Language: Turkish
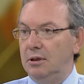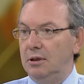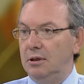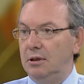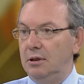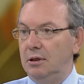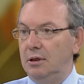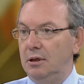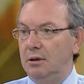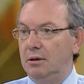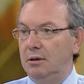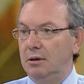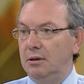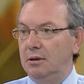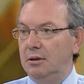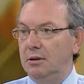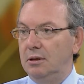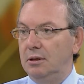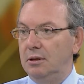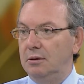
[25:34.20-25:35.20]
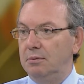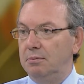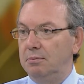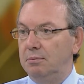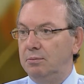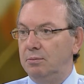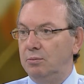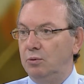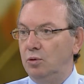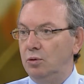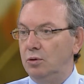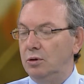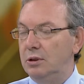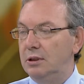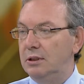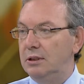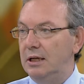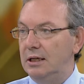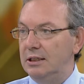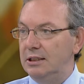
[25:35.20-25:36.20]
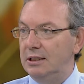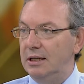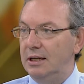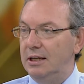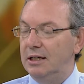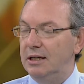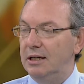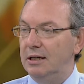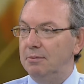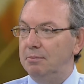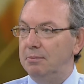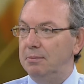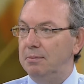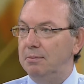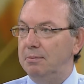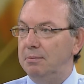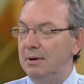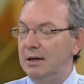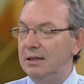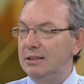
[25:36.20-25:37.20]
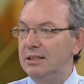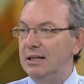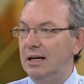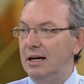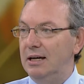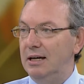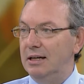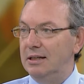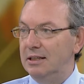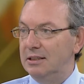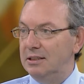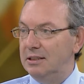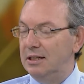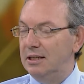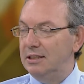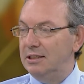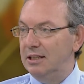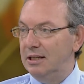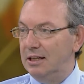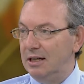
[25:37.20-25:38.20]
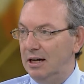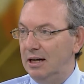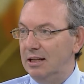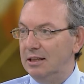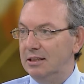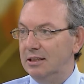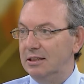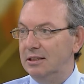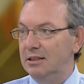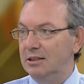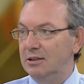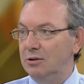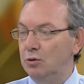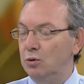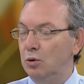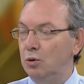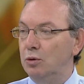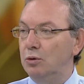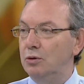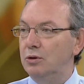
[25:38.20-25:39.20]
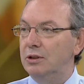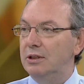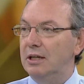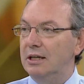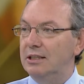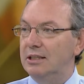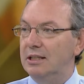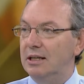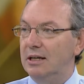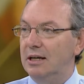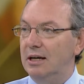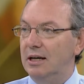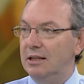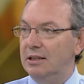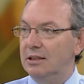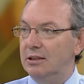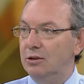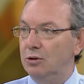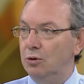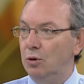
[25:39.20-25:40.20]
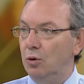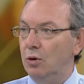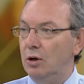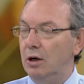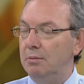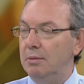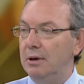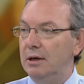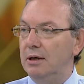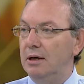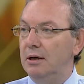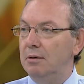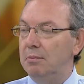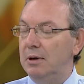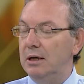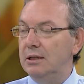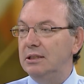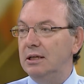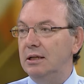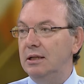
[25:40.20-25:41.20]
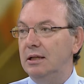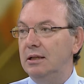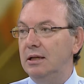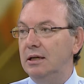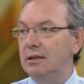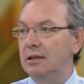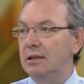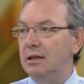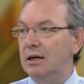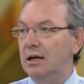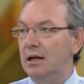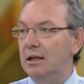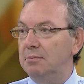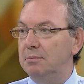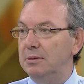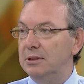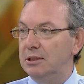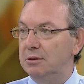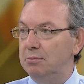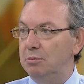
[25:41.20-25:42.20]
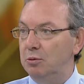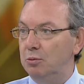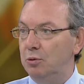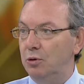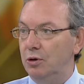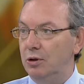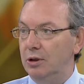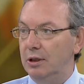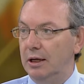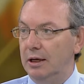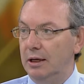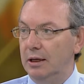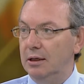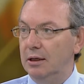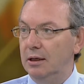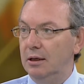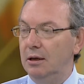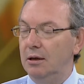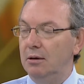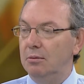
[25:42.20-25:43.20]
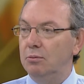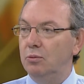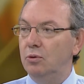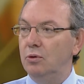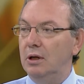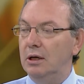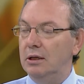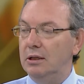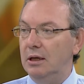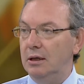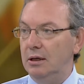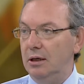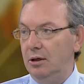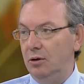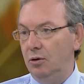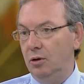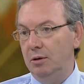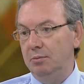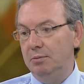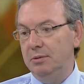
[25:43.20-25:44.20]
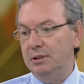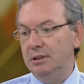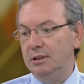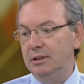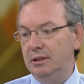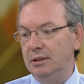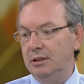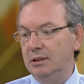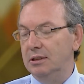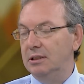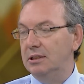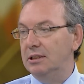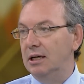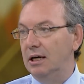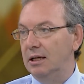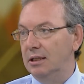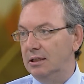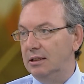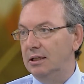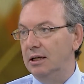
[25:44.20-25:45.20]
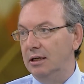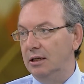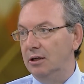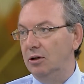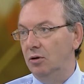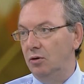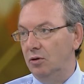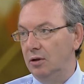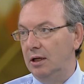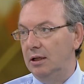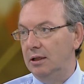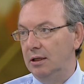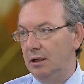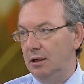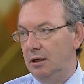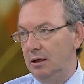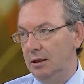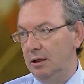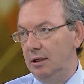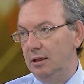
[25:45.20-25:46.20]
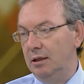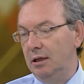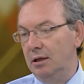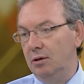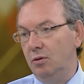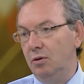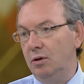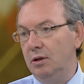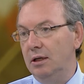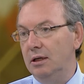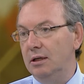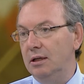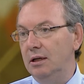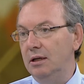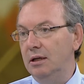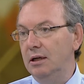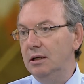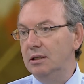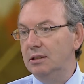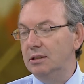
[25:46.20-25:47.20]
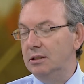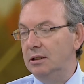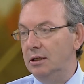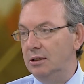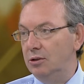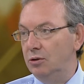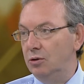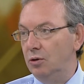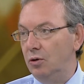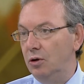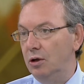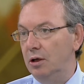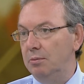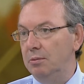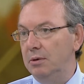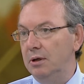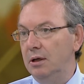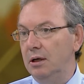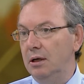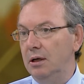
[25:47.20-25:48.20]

e, bu stajla ilgili bazı yerlerde stajları kaldırdı, zorunlu stajları kaldırdı yok ama bazı alanlarda da kalkması mümkün değil. Bunlardan en önemlisi sağlıkla ilgili olan alanlar. Oralarda staj çok önemli.